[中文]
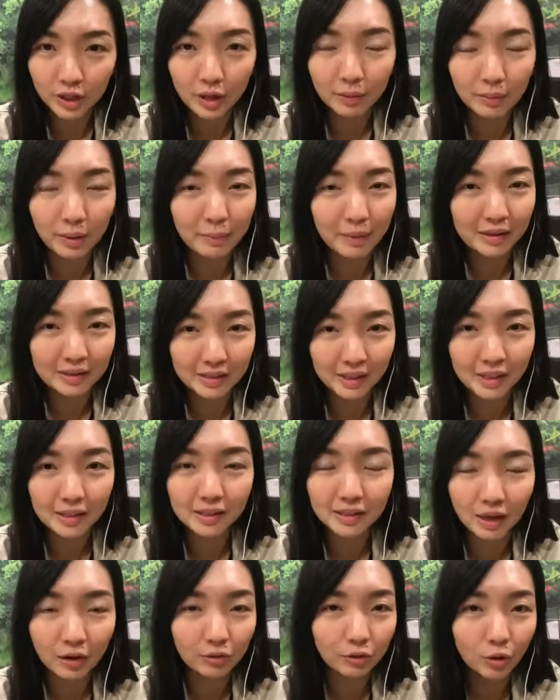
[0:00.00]
以慢慢减
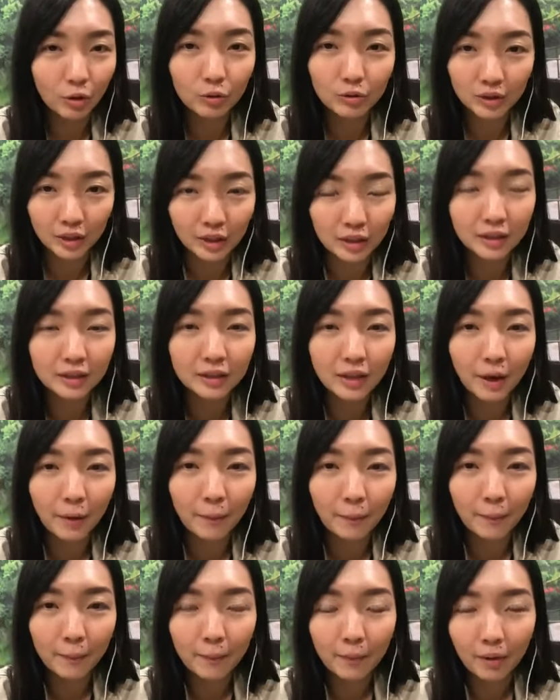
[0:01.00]
少，然后停掉
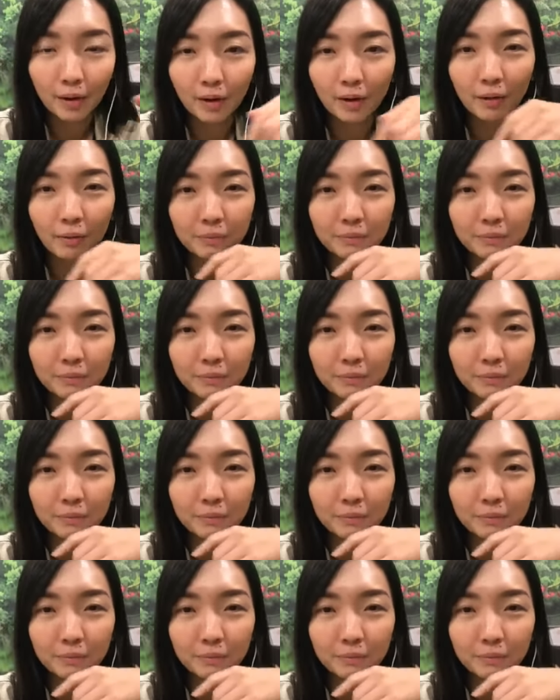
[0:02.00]
啊。